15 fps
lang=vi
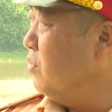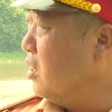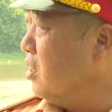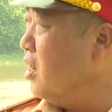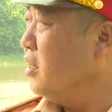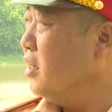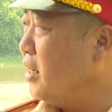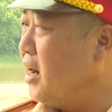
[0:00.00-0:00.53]
mực
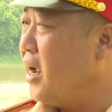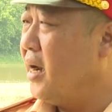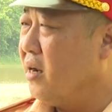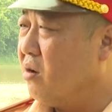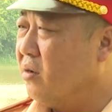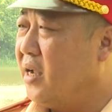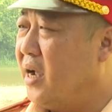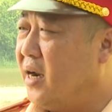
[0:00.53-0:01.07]
nước như thế này
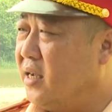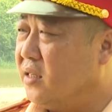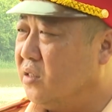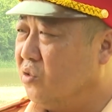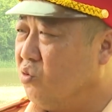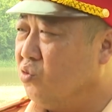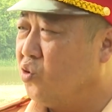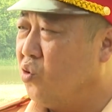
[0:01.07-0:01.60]
thì có thể là
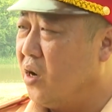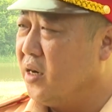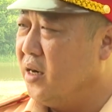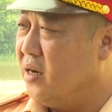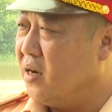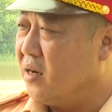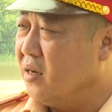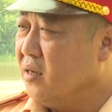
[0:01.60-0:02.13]
sử dụng xuồng
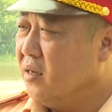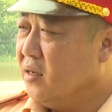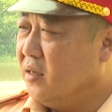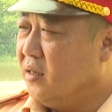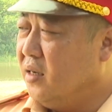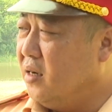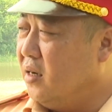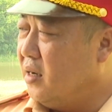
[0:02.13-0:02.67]
đi được,
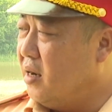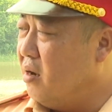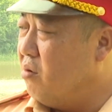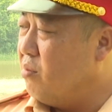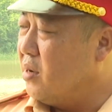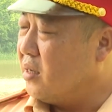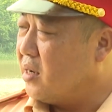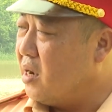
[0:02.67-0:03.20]
nhưng
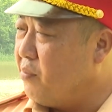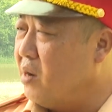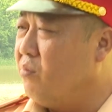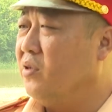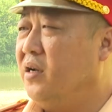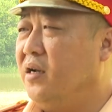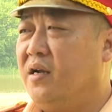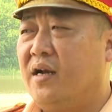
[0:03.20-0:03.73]
nếu mà thấp
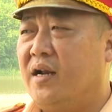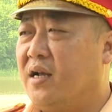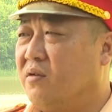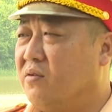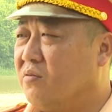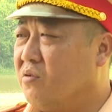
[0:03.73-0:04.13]
hơn một tí nữa là